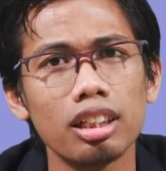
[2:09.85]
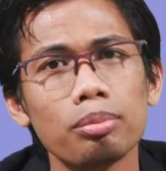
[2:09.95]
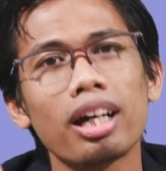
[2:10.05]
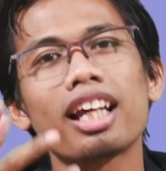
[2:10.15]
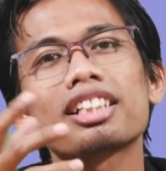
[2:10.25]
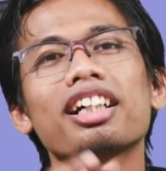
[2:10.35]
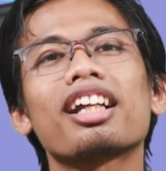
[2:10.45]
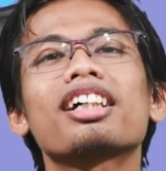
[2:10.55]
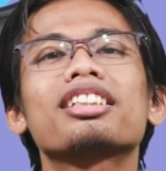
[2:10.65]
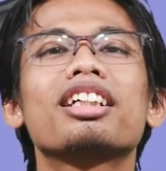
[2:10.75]
malah
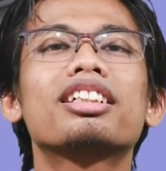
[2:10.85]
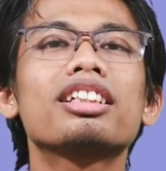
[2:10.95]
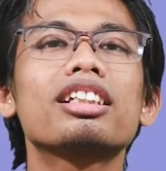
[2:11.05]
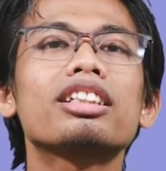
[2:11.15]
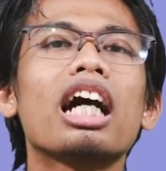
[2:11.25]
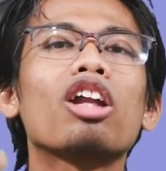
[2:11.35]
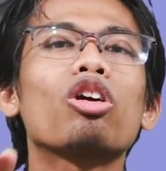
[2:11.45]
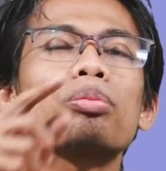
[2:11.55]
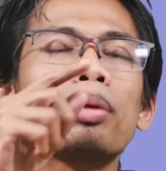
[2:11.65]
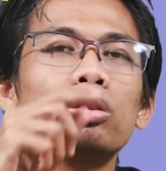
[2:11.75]
sekarang jadi
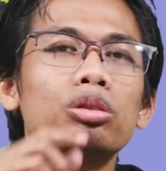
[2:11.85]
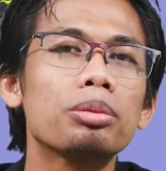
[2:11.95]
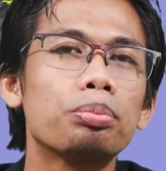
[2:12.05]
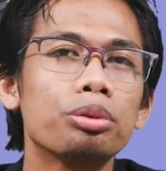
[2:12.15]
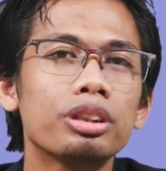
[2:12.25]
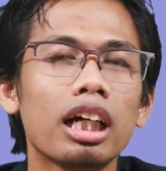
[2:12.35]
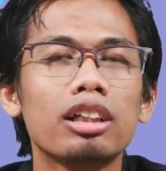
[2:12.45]
calon penghuni bui.